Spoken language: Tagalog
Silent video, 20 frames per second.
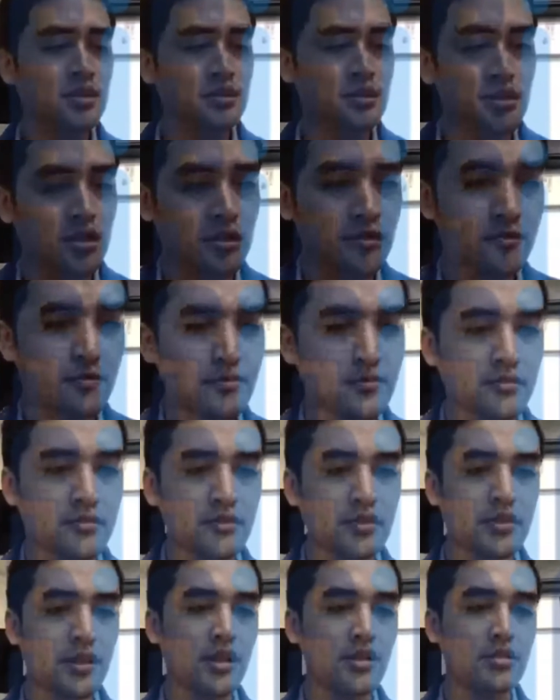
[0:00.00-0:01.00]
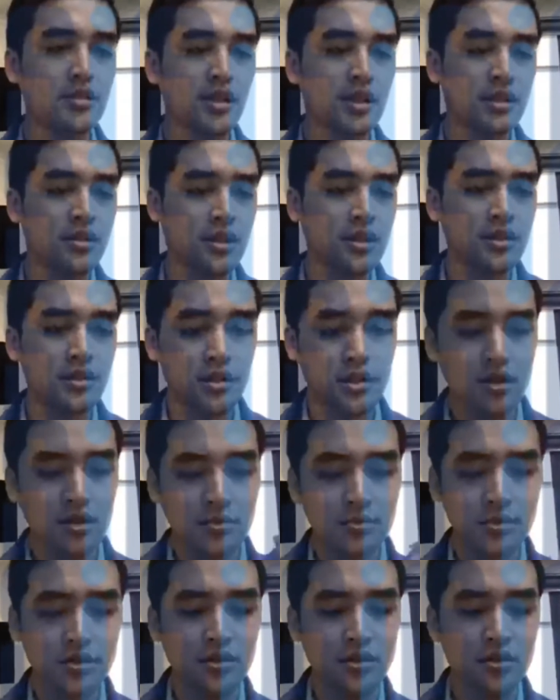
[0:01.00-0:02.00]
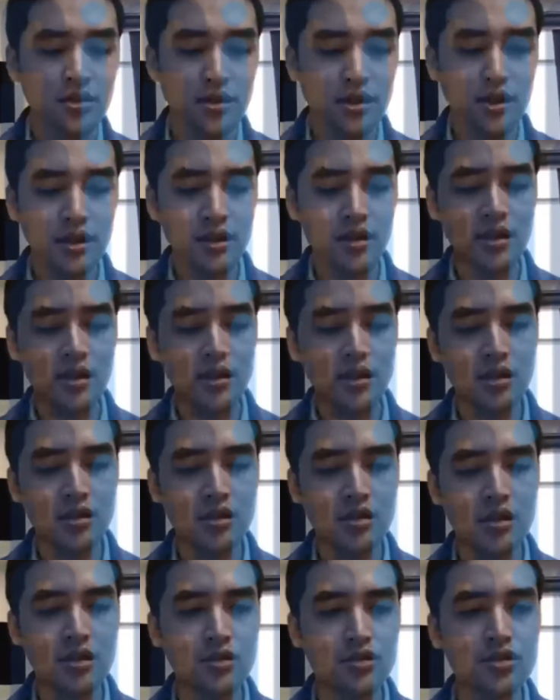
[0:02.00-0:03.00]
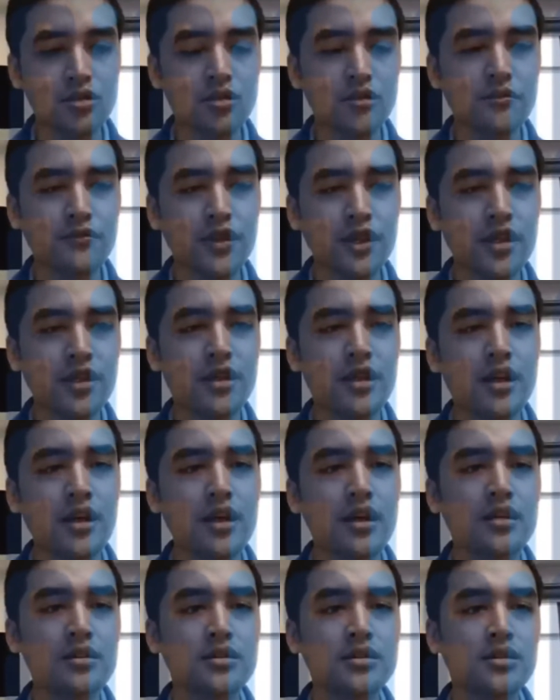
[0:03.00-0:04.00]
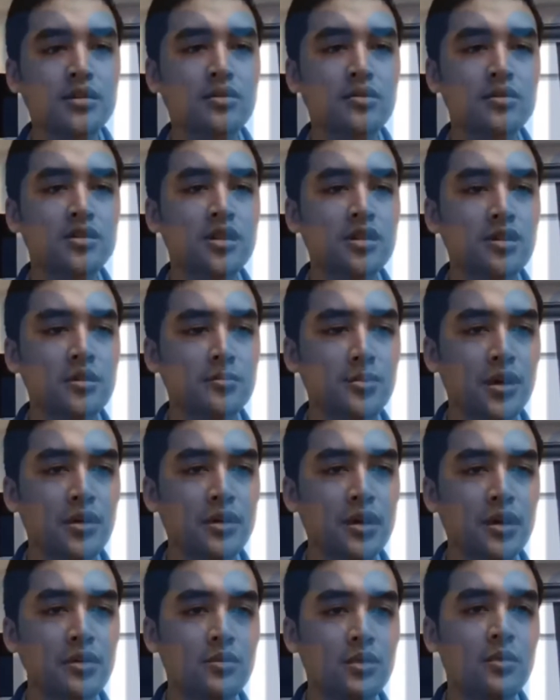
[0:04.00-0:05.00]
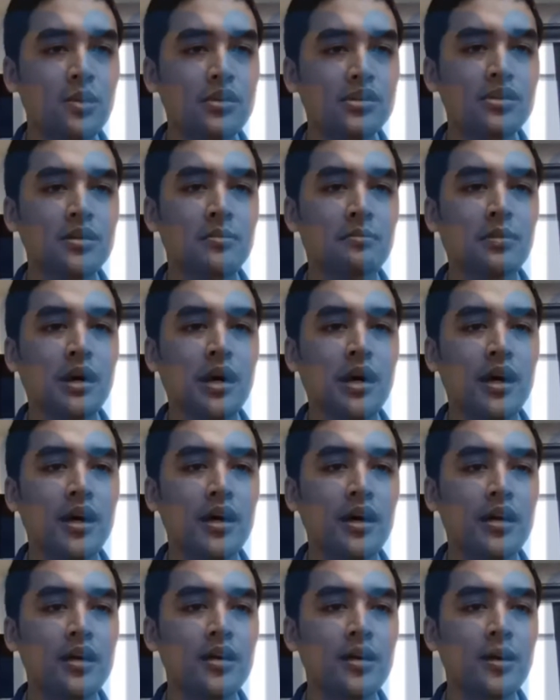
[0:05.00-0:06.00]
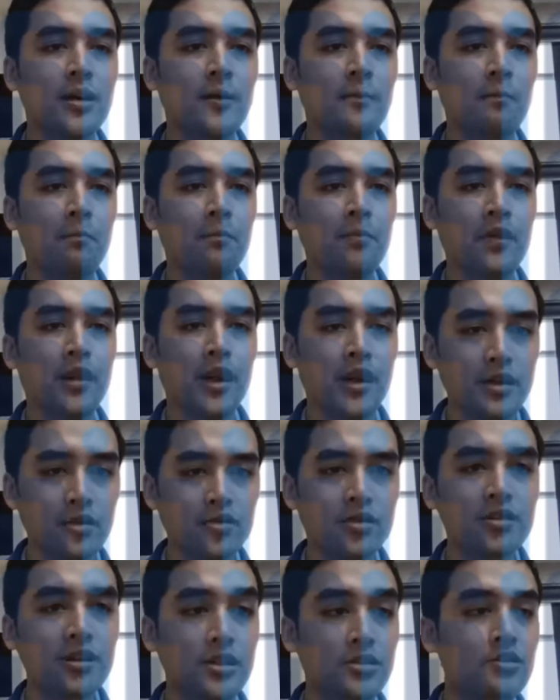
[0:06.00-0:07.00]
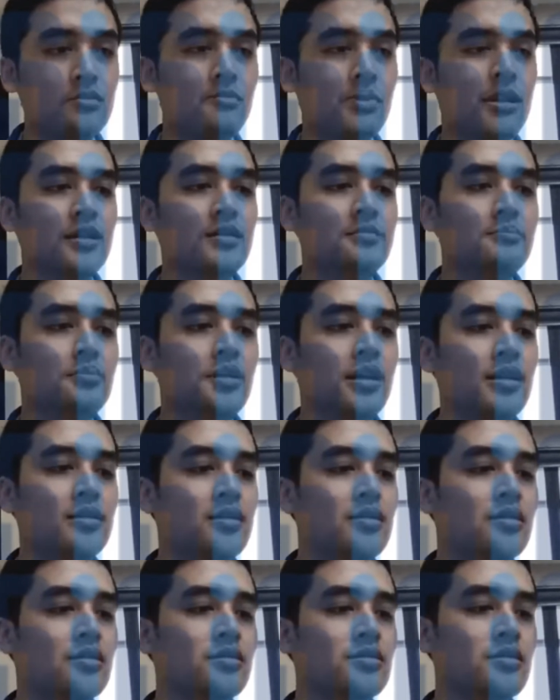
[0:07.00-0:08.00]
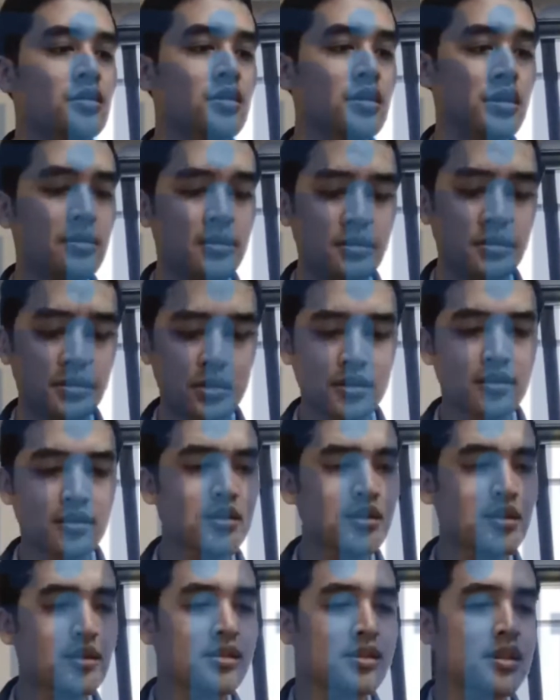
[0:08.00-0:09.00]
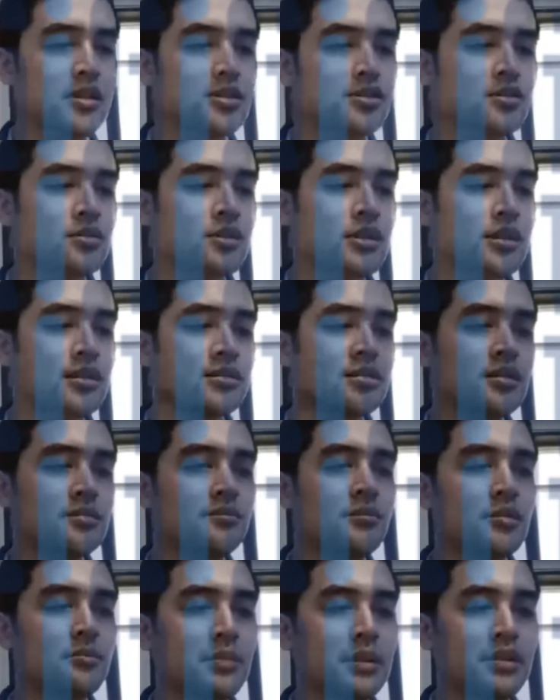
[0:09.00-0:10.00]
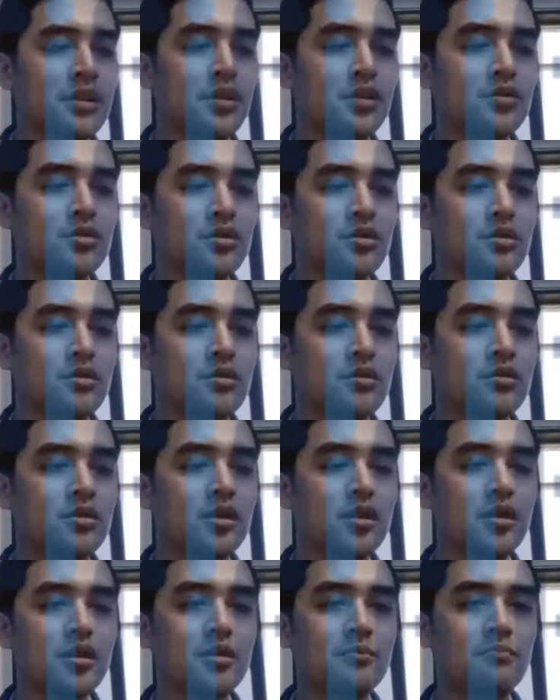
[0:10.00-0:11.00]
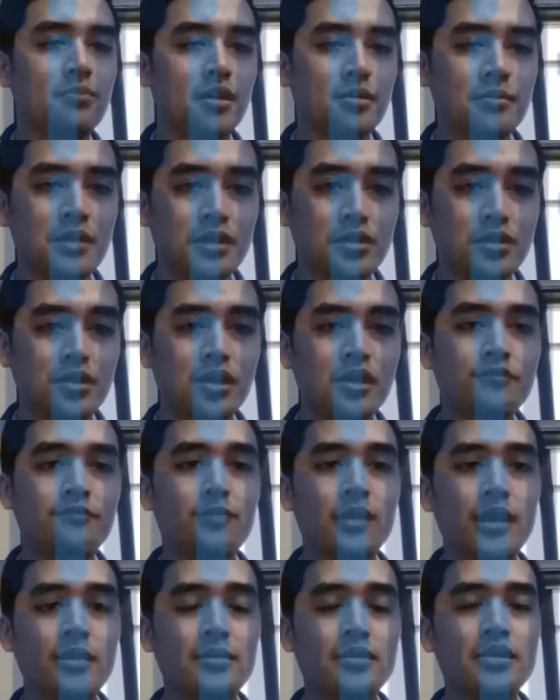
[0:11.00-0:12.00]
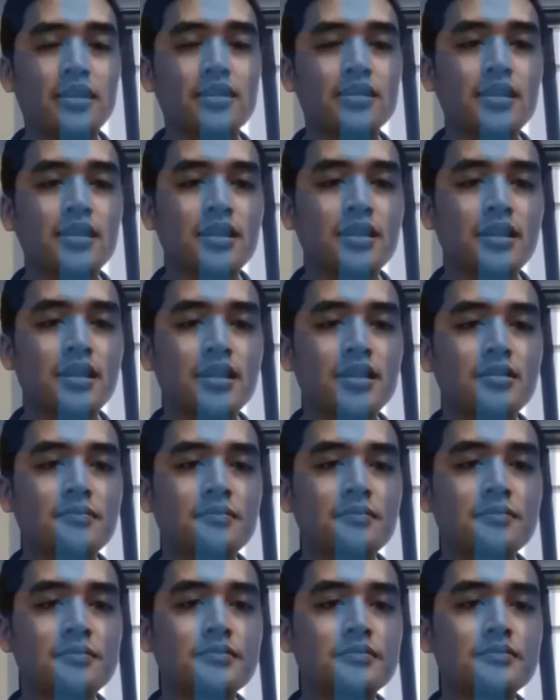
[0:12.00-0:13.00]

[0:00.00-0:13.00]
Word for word: So, it, it, dito po, uh, ah, insofar as kung sino pwede lumabas ng bahay, halos ganun pa rin po. ano So, eh, i-discuss ko na lang din po, pati yung permit to leave premises natin,